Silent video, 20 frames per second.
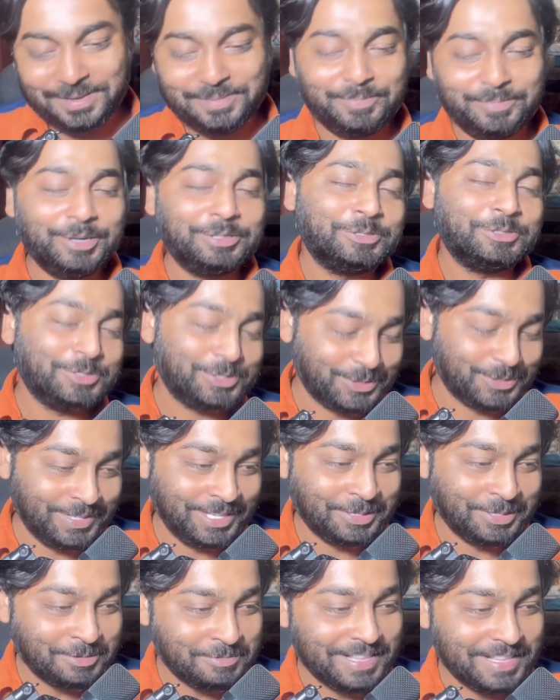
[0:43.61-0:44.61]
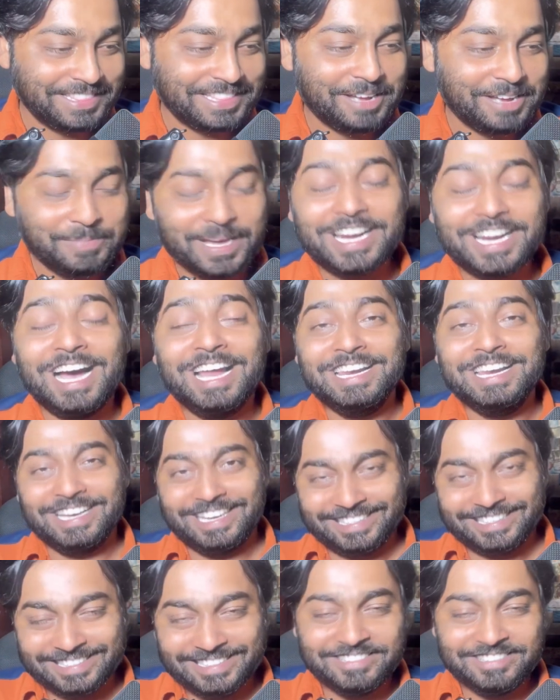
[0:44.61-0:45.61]
बहुत कुछ सुनने को मिलता है
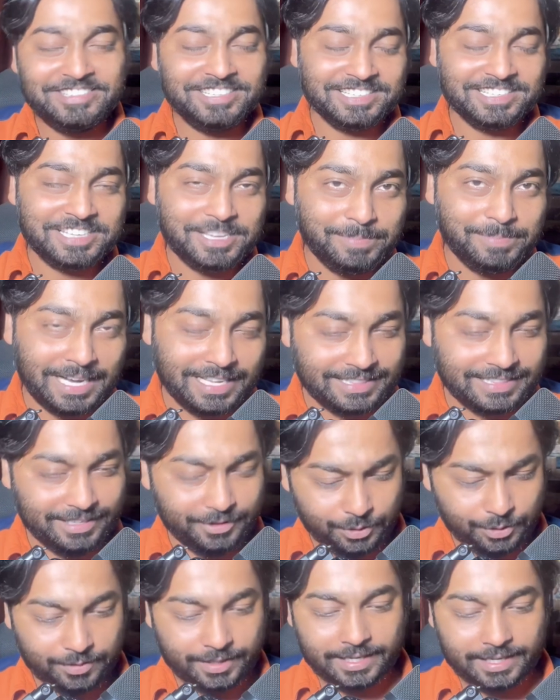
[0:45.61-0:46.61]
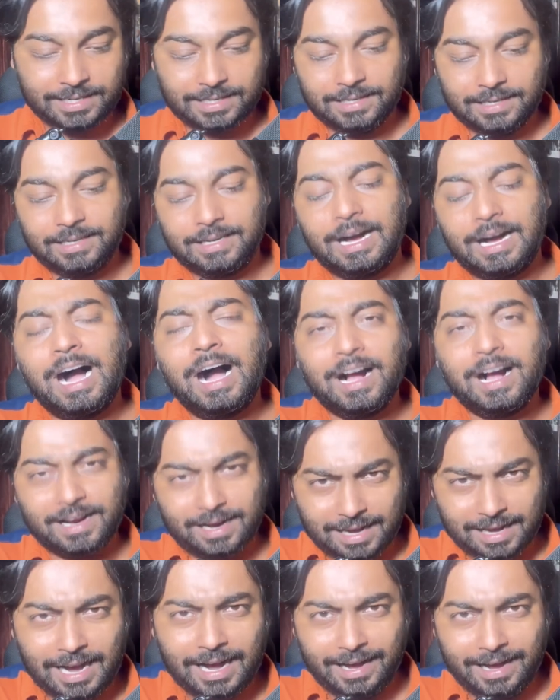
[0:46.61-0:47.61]
बहरहाल रन चेस की बात है तो एक
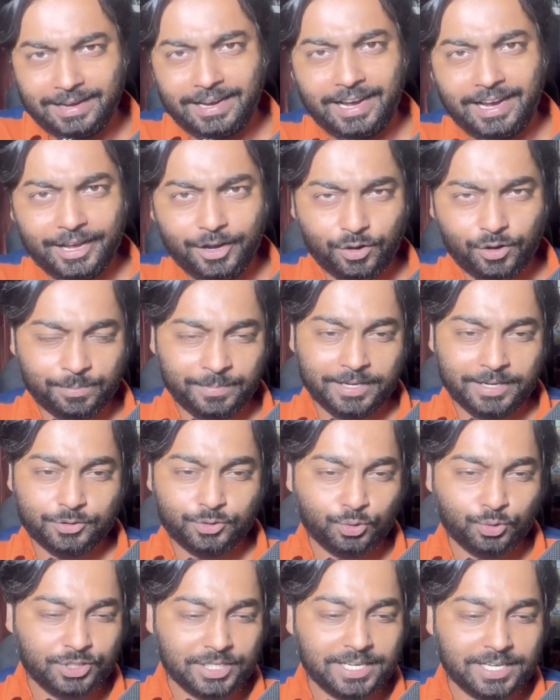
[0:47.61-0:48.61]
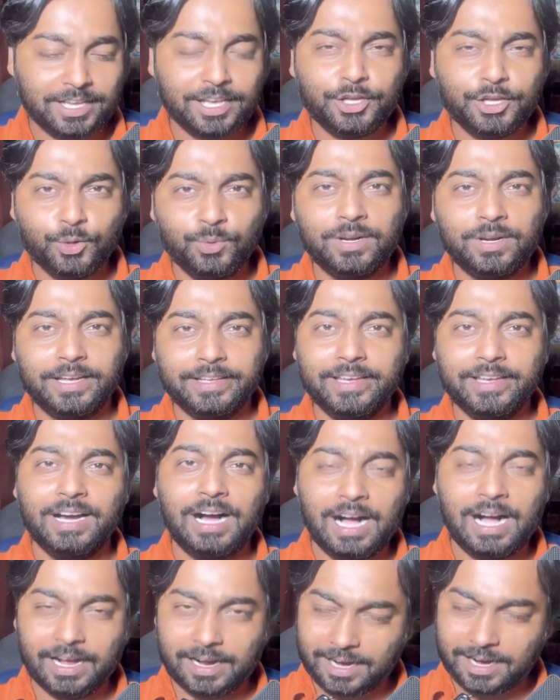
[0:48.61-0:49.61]
आंकड़ा आया है और मैंने सोचा कि क्यों ना ये
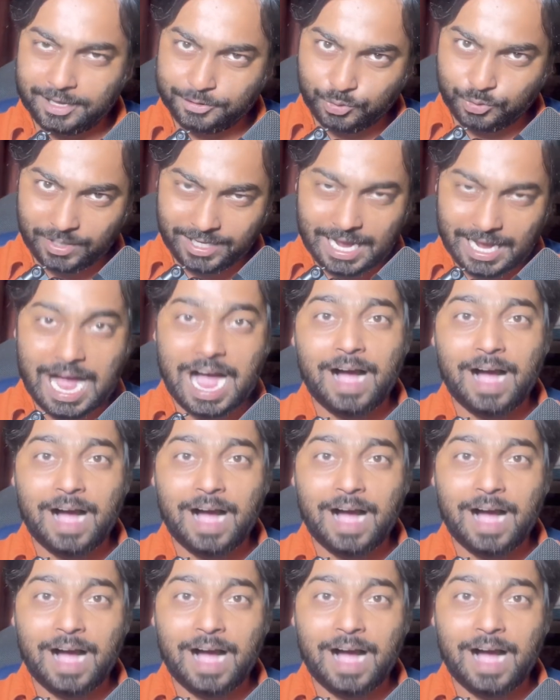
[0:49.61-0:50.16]
आंकड़ा जो है